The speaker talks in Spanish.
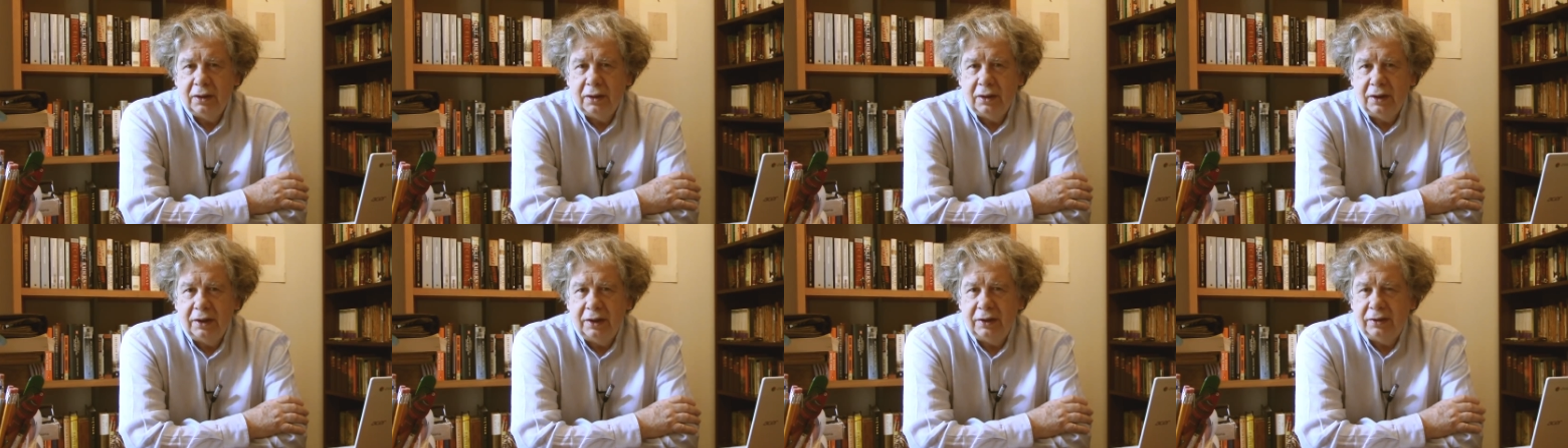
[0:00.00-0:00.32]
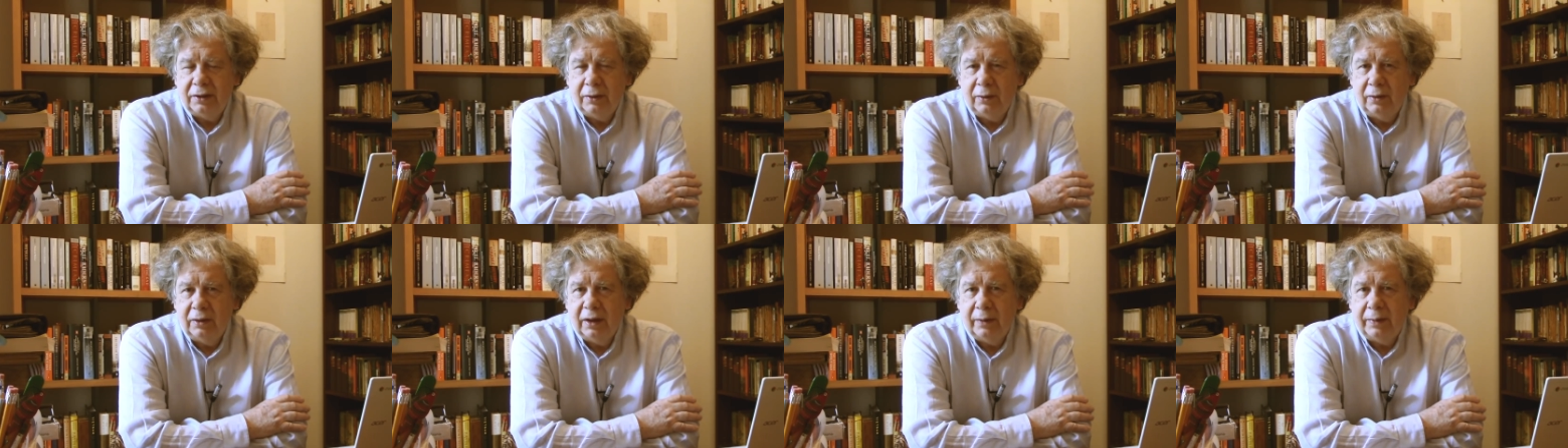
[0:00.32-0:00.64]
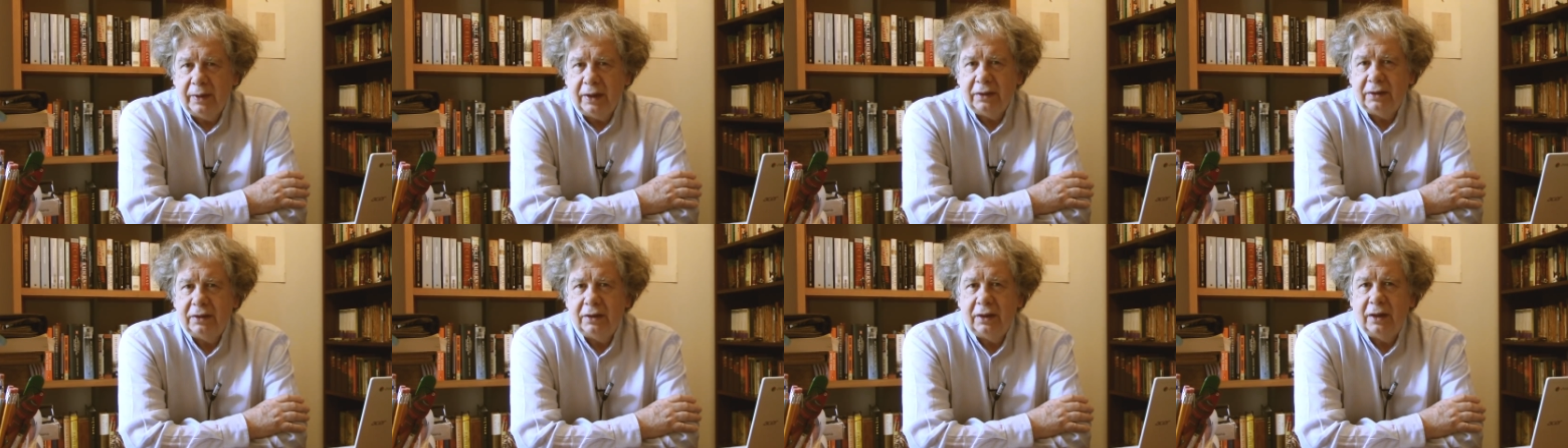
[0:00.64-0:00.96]
Esa es una
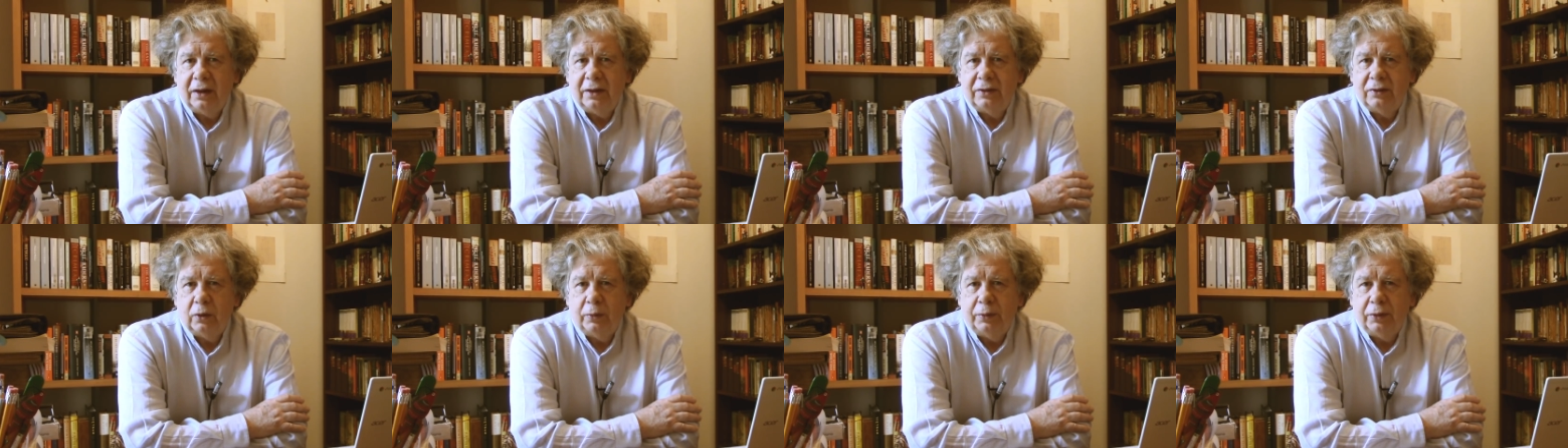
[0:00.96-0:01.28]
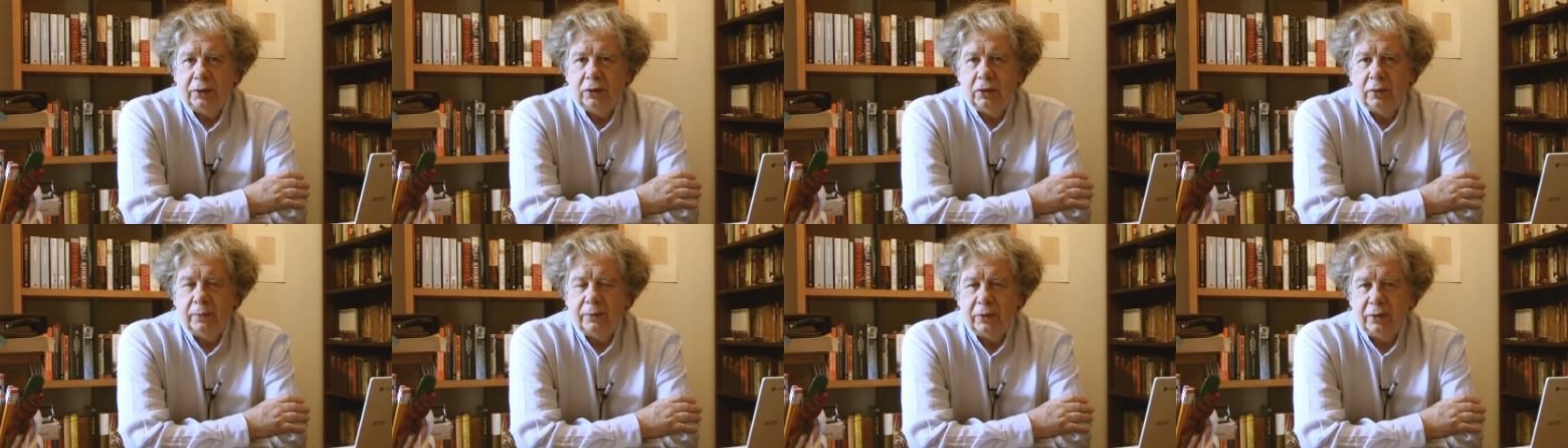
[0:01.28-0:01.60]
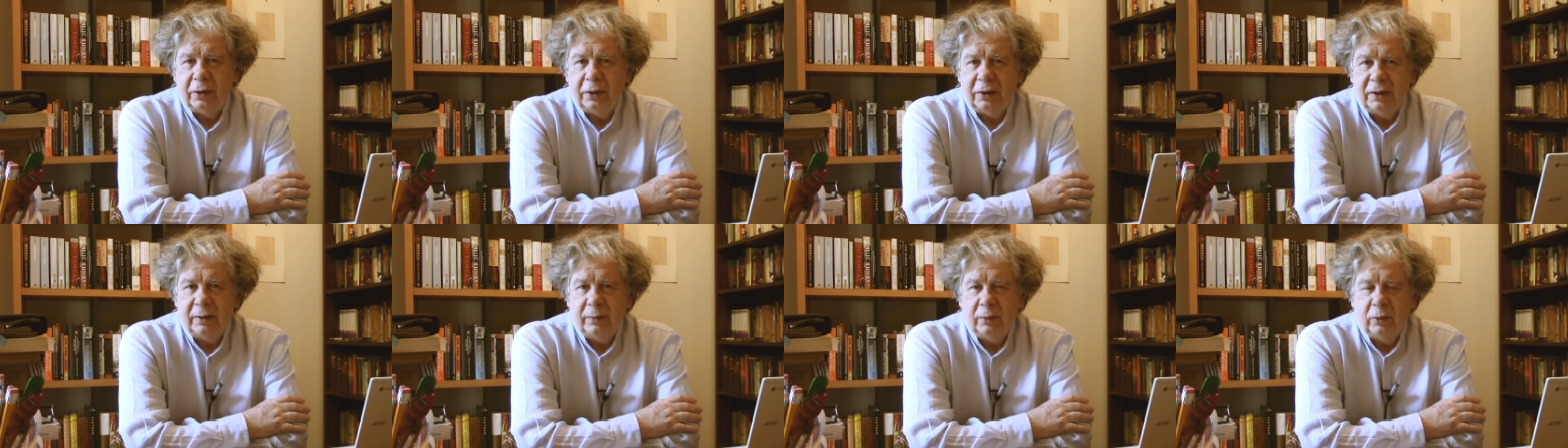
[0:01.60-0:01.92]
parte del supuesto
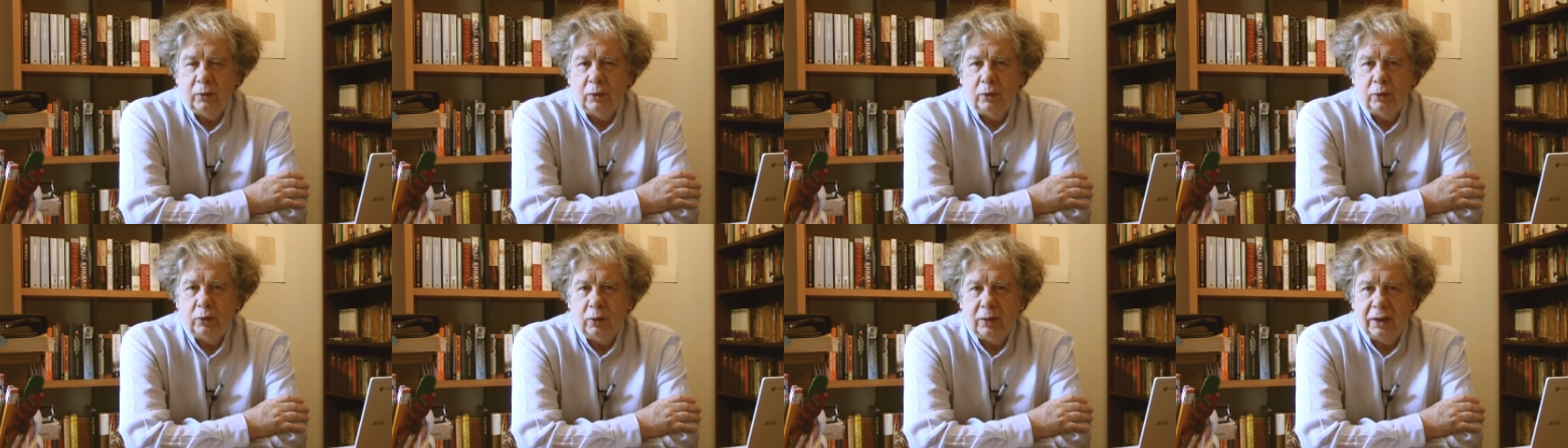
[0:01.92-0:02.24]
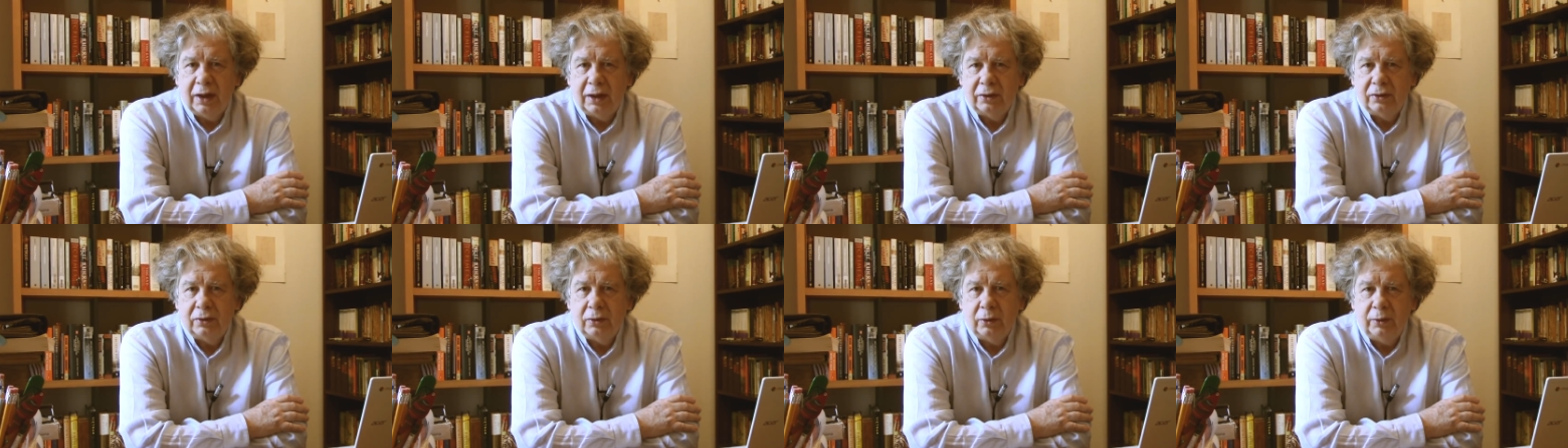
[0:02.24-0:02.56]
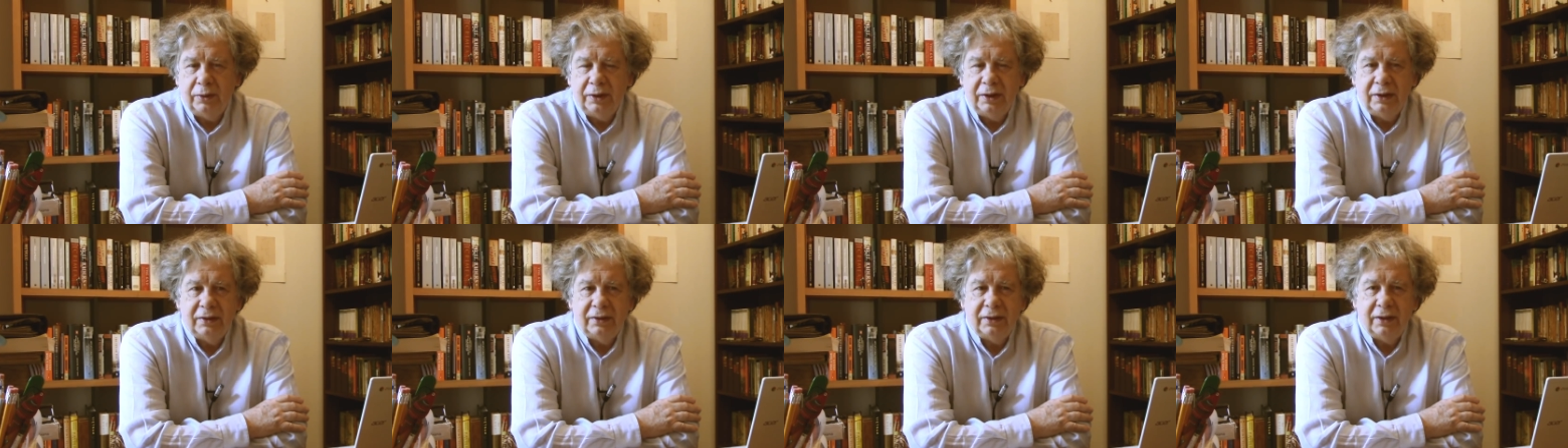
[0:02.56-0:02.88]
progresismo cultural,
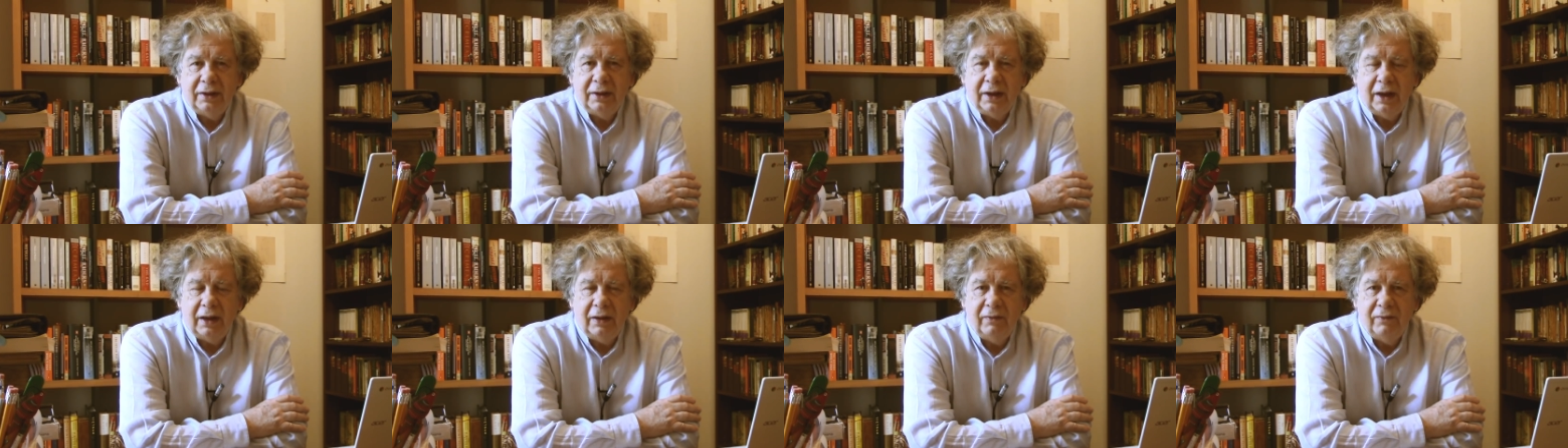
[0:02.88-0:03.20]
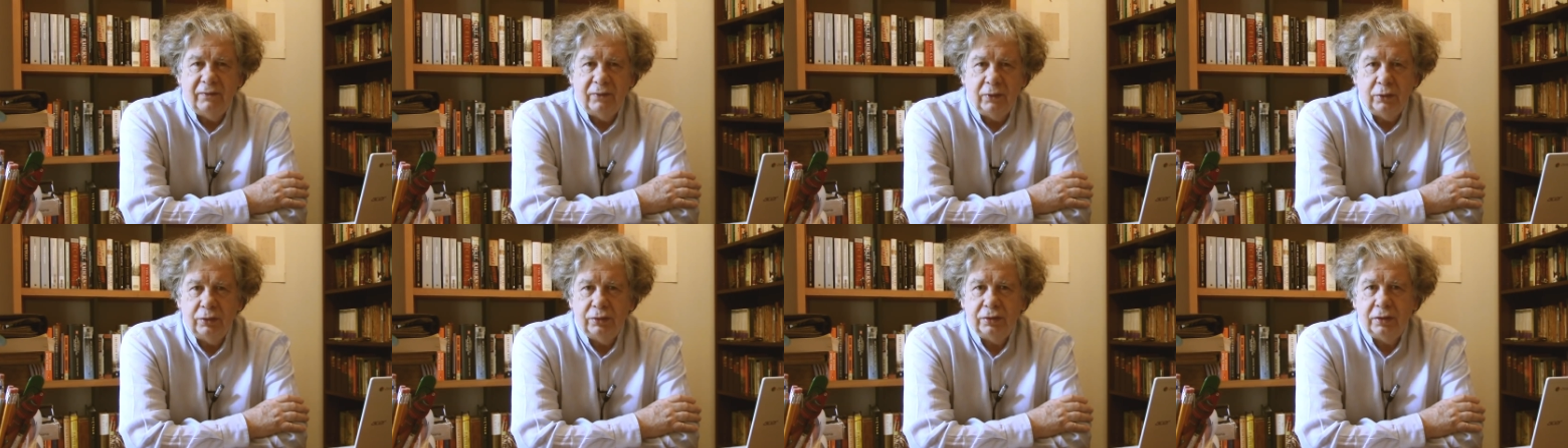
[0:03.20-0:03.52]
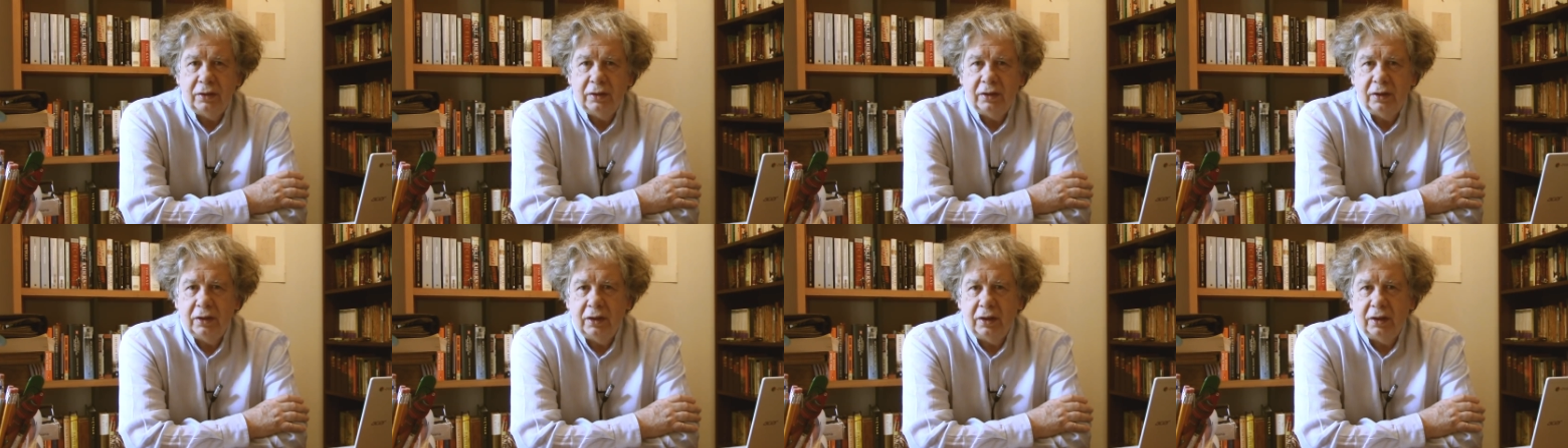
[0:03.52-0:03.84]
subirse al bus